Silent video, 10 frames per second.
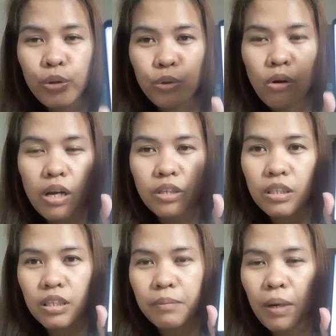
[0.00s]
doon lang
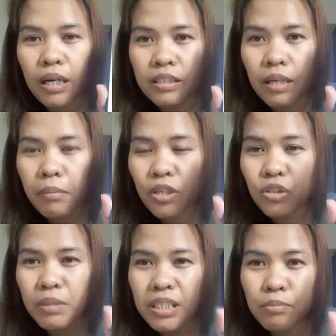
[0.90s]
siya nagpa kasi
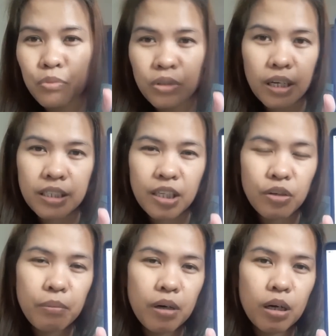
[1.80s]
medyo mas mura
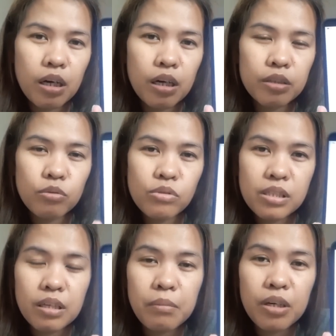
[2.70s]
kasi yung mga
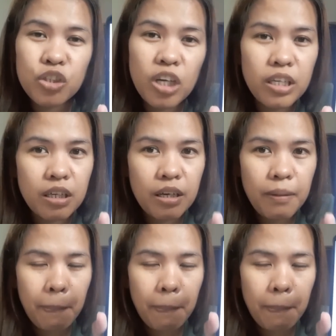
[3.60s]
tools ng mga China.